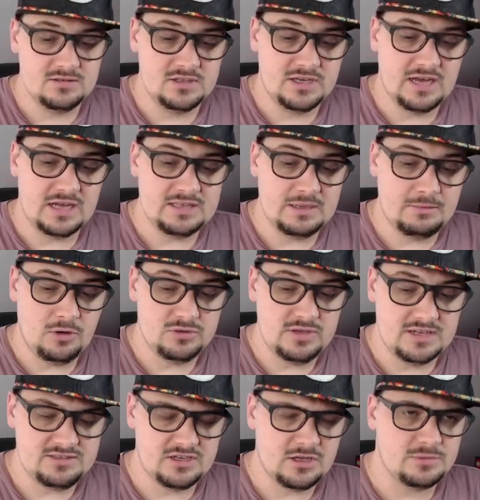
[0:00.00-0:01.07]
Die Karten haben auch
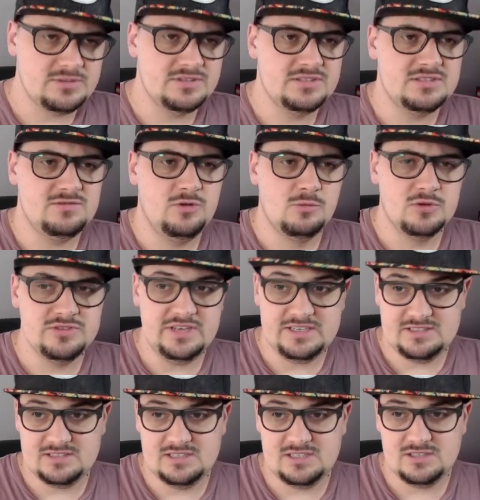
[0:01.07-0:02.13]
eine Anzahl, ich glaube, sind
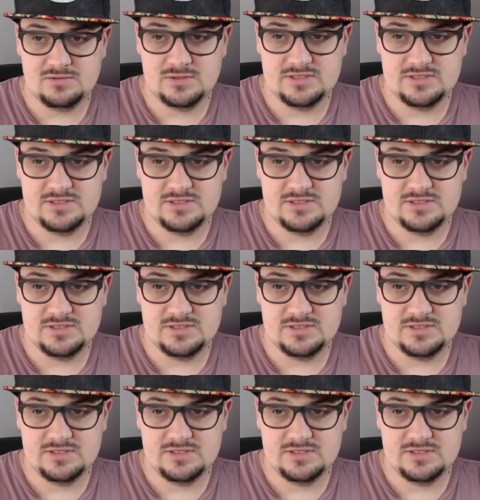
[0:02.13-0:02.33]
65.